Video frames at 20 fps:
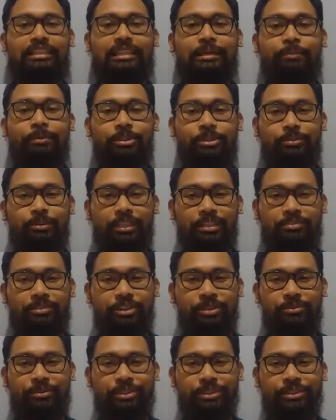Sampai jumpa di
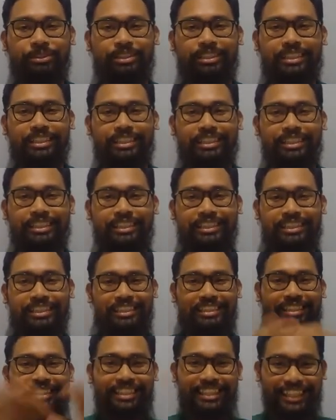video
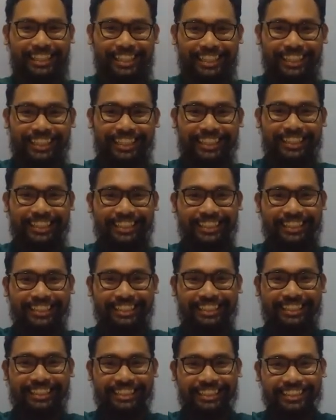berikutnya.
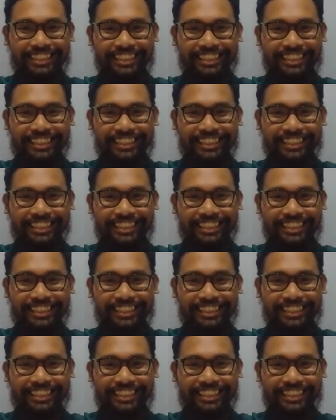Dadah!